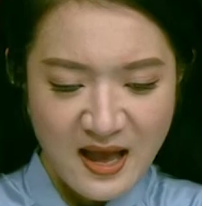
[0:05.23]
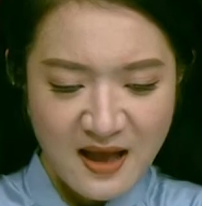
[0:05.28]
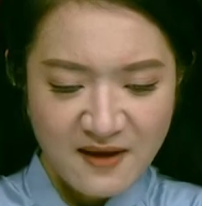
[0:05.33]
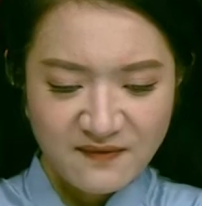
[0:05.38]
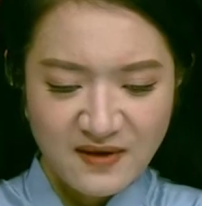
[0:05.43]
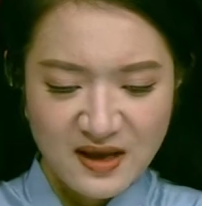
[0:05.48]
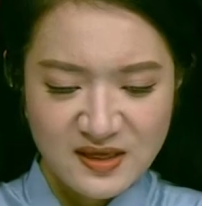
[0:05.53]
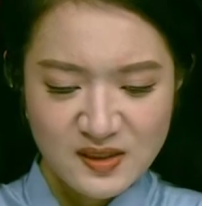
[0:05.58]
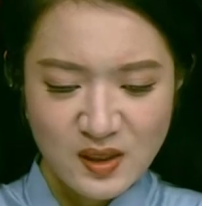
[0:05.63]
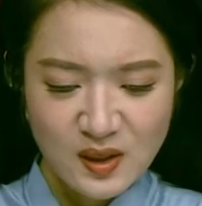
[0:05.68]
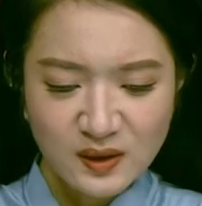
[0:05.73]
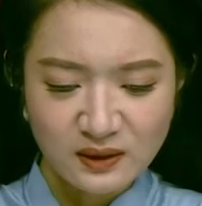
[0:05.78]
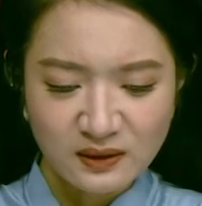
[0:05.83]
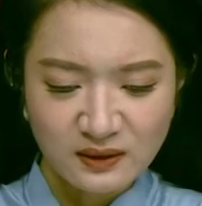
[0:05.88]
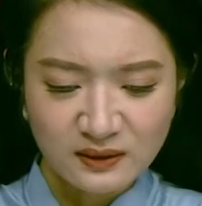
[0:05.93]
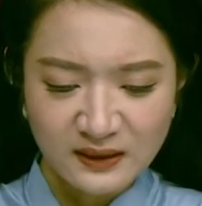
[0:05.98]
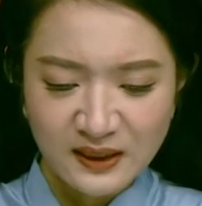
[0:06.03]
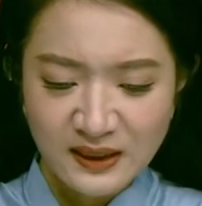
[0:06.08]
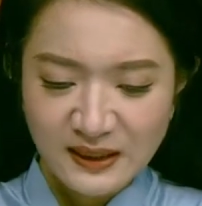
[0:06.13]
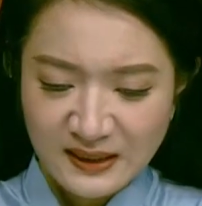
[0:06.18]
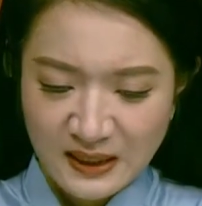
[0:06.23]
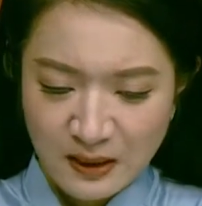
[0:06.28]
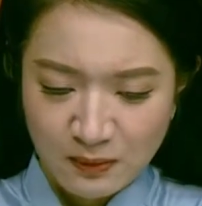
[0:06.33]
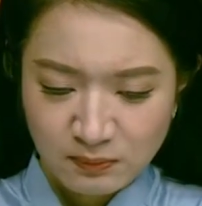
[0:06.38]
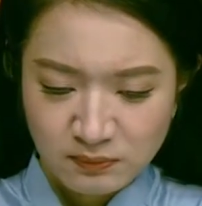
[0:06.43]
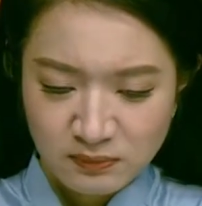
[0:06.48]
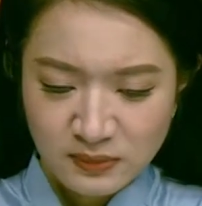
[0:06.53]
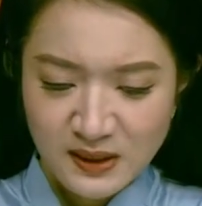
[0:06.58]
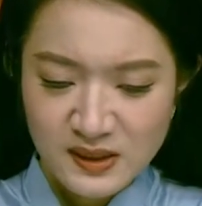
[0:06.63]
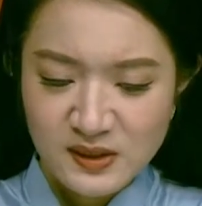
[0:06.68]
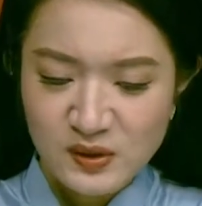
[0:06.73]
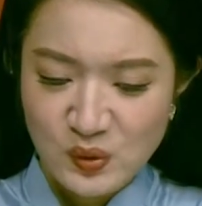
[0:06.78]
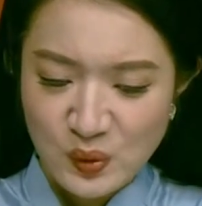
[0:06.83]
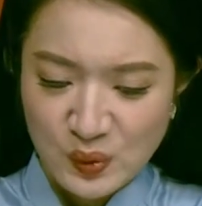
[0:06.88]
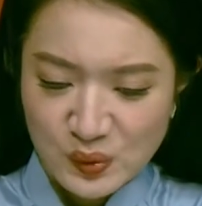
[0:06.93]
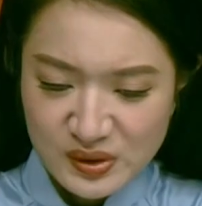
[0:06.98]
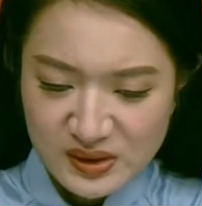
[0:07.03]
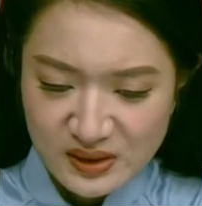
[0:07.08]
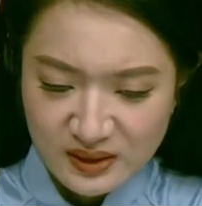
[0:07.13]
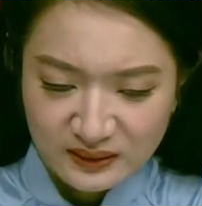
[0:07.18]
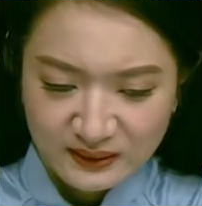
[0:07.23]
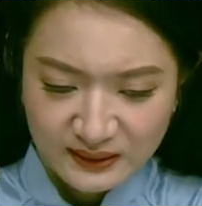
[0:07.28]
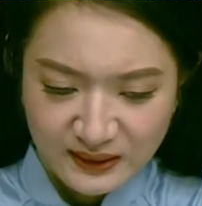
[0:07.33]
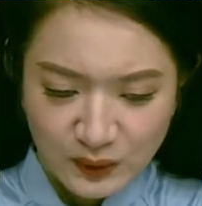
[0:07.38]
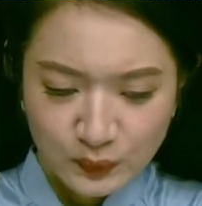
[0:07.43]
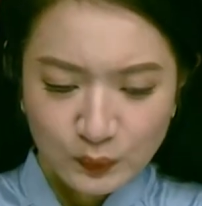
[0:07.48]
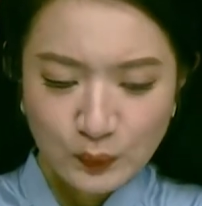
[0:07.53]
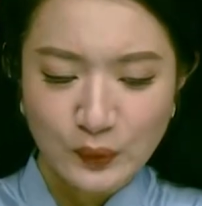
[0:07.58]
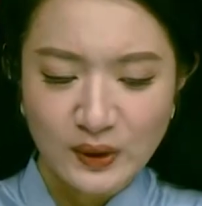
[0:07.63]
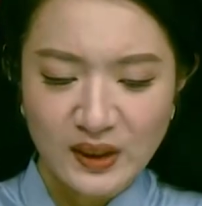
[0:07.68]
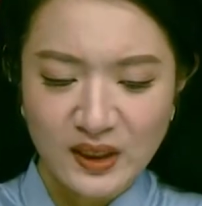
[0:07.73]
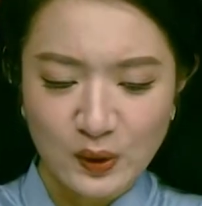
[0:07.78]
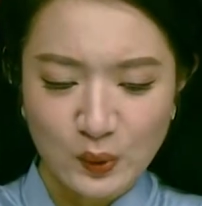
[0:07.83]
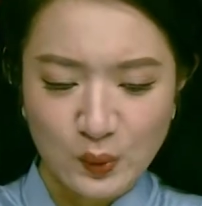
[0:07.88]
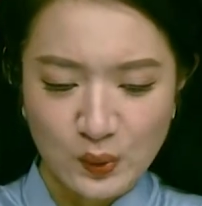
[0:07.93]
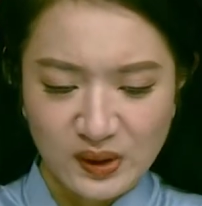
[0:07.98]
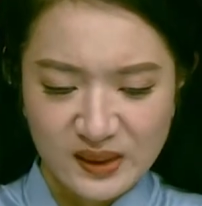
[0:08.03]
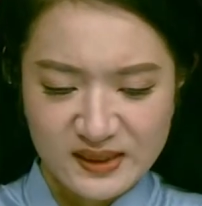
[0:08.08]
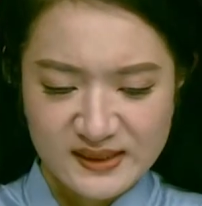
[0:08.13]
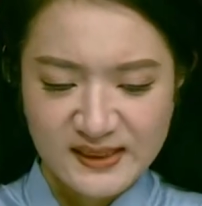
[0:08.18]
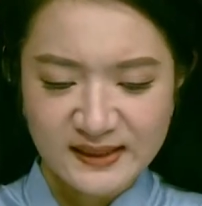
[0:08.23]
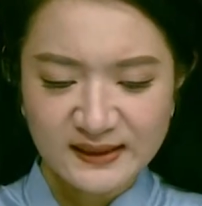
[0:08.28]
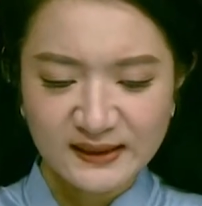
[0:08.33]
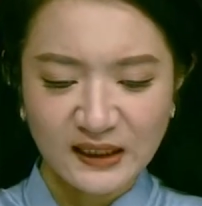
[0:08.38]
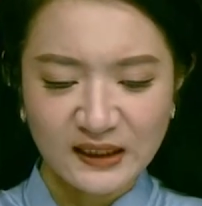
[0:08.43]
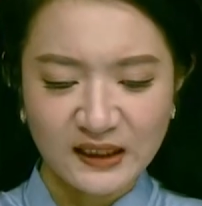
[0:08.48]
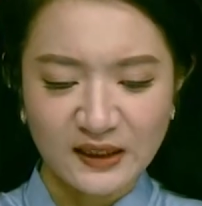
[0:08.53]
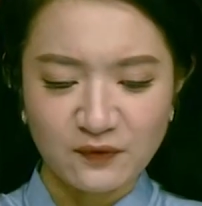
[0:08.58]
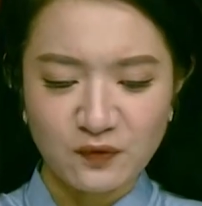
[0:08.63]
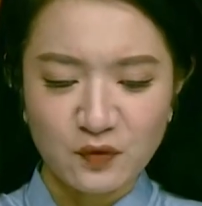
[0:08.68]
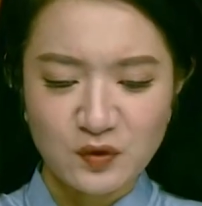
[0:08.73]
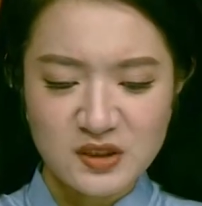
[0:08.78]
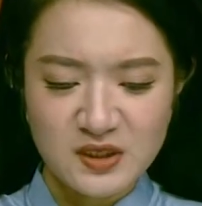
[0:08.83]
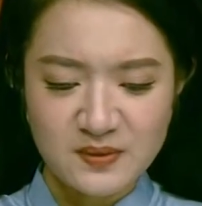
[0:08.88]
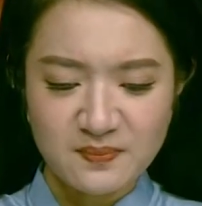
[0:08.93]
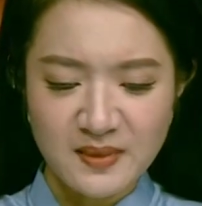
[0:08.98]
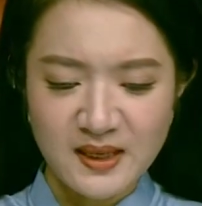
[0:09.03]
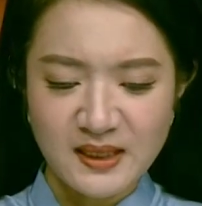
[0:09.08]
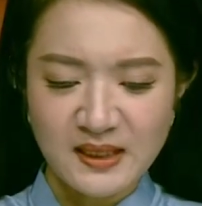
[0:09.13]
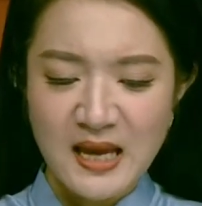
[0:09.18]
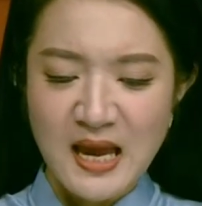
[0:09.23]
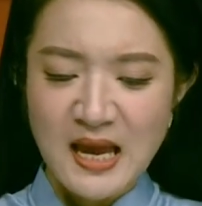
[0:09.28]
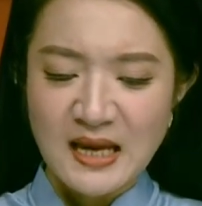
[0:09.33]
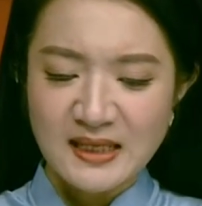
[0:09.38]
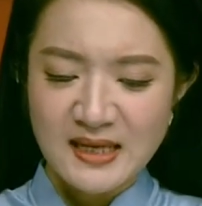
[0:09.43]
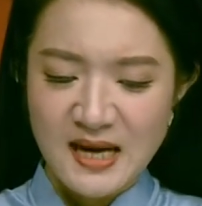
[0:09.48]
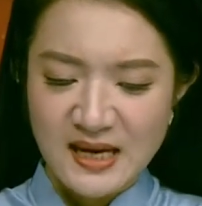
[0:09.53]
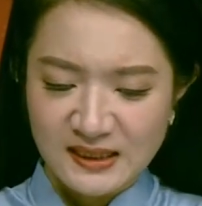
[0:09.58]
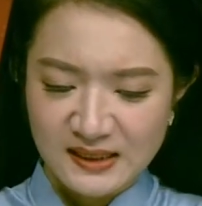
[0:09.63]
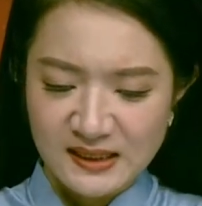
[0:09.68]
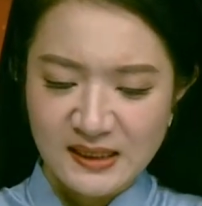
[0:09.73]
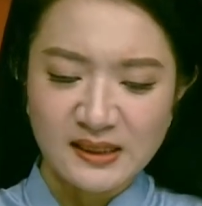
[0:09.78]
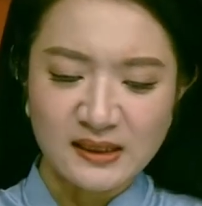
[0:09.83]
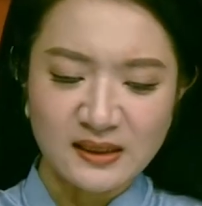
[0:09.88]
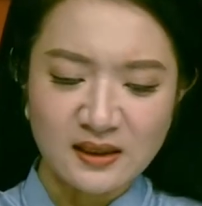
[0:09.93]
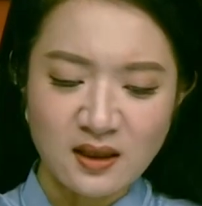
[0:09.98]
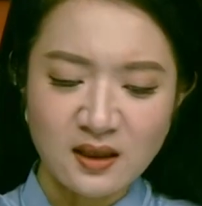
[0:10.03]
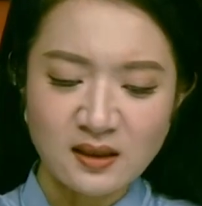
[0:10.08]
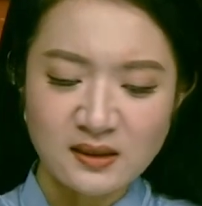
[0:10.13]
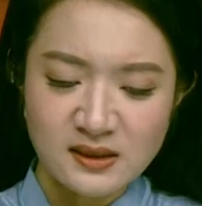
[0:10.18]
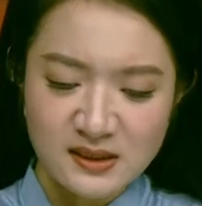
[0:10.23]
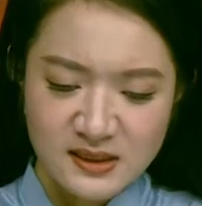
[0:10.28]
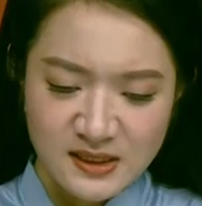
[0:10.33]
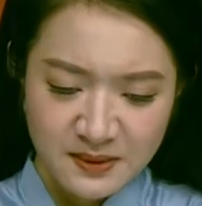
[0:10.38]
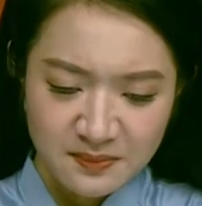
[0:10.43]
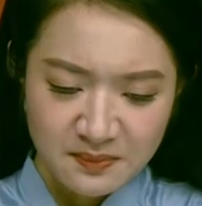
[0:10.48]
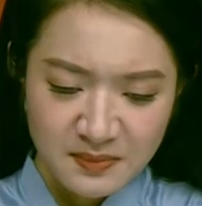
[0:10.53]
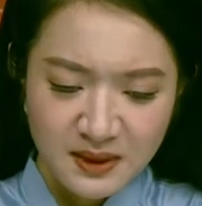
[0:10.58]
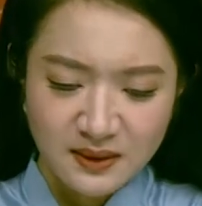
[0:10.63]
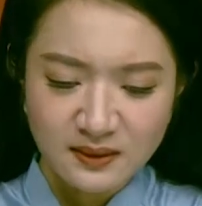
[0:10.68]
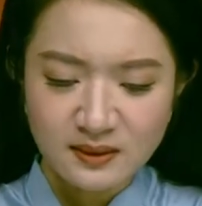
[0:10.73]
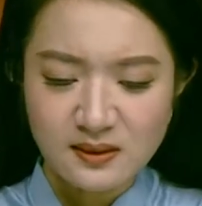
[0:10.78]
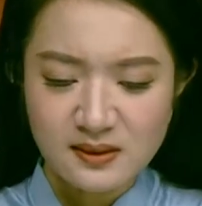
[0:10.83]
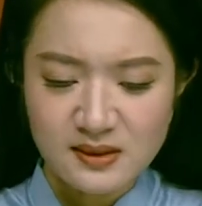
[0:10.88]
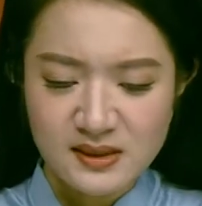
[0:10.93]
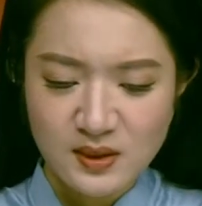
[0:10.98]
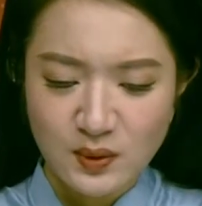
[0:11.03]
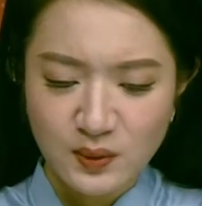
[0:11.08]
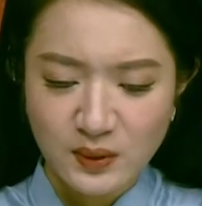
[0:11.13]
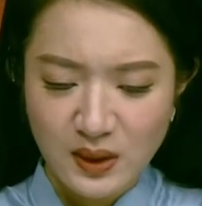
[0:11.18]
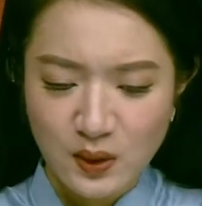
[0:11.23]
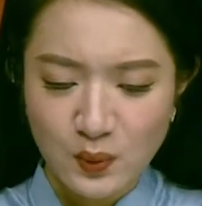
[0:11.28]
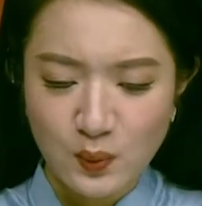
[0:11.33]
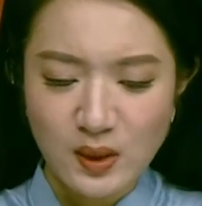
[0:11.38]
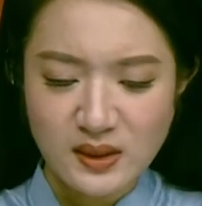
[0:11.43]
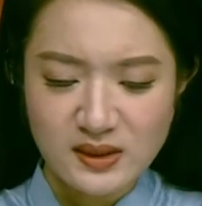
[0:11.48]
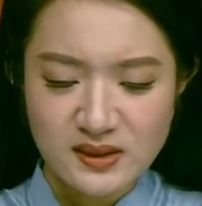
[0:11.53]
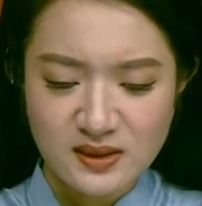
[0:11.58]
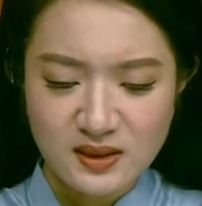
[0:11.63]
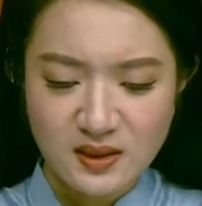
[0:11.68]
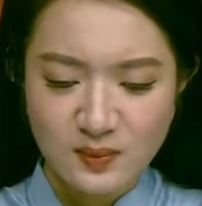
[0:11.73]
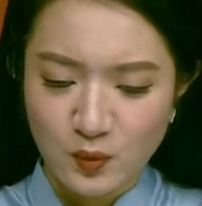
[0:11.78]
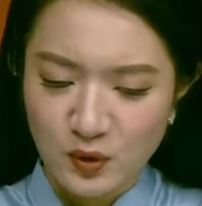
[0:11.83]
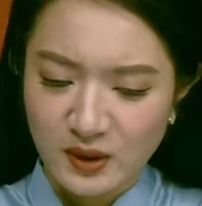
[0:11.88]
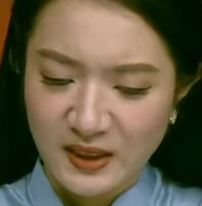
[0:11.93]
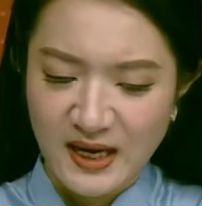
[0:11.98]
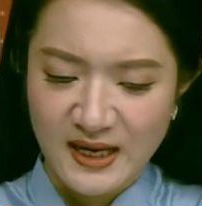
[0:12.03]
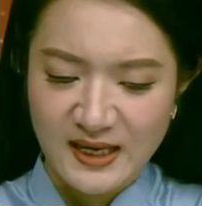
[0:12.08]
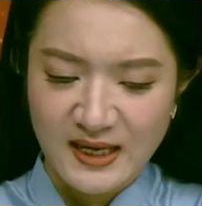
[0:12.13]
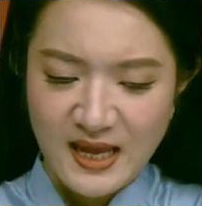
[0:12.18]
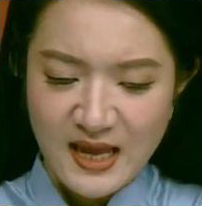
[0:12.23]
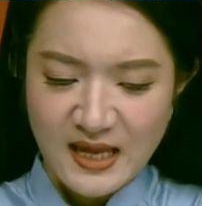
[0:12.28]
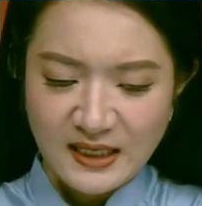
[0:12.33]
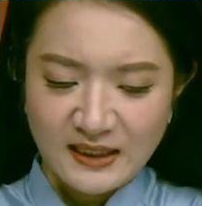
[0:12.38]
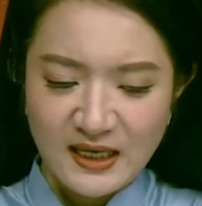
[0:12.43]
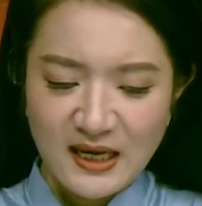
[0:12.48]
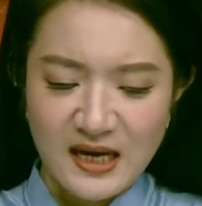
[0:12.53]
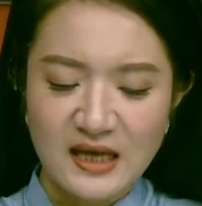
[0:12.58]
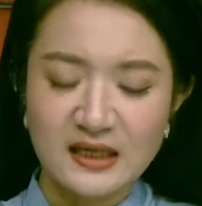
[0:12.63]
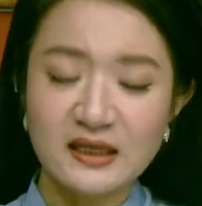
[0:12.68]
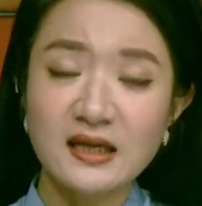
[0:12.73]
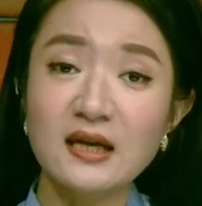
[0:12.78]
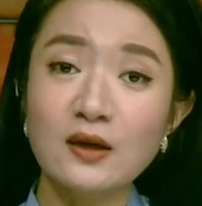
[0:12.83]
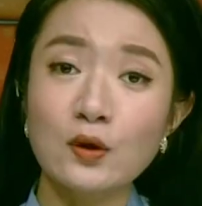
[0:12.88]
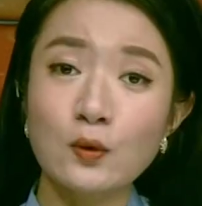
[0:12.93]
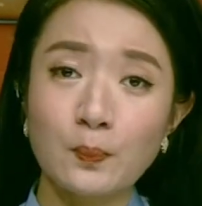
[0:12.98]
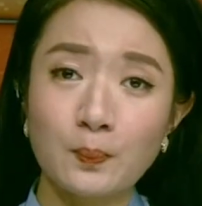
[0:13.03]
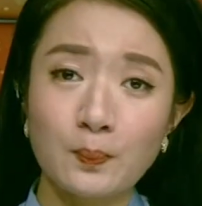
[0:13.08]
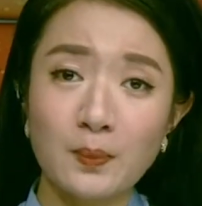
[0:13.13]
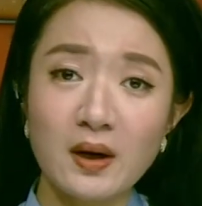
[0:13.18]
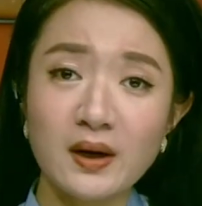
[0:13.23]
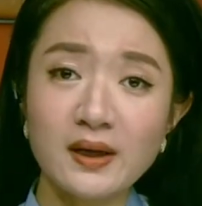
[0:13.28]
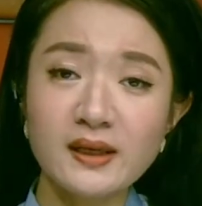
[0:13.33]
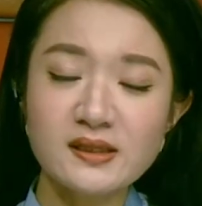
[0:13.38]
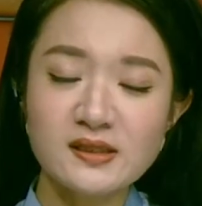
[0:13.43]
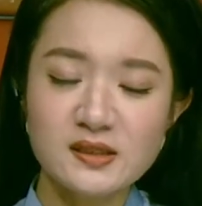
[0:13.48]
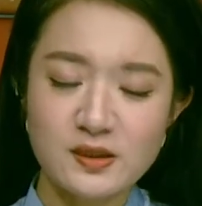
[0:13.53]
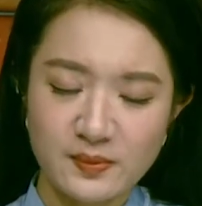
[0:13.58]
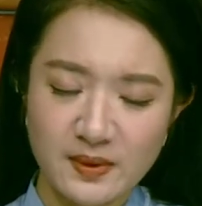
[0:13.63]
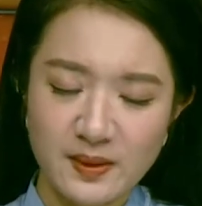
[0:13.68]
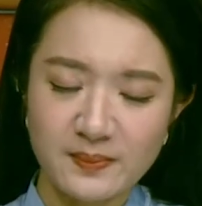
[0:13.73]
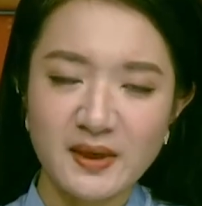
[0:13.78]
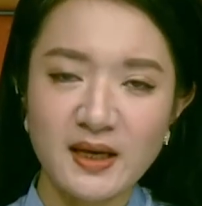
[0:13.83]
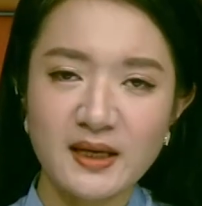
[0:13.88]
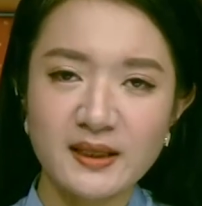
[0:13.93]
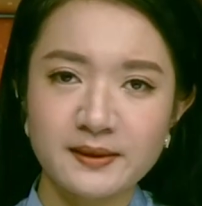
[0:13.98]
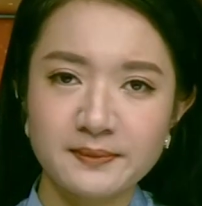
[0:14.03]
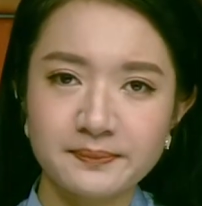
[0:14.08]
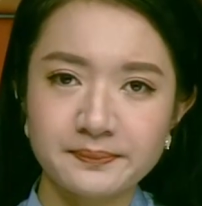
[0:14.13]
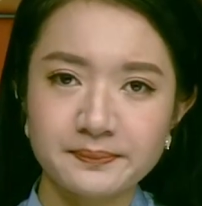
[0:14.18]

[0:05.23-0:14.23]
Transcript: và do thời tiết nóng thì số giờ tiêu thụ điện của người dân tại thành phố Hồ Chí Minh đạt đỉnh hơn 94 triệu kWh một ngày. Đây là kỷ lục mới trong năm nay.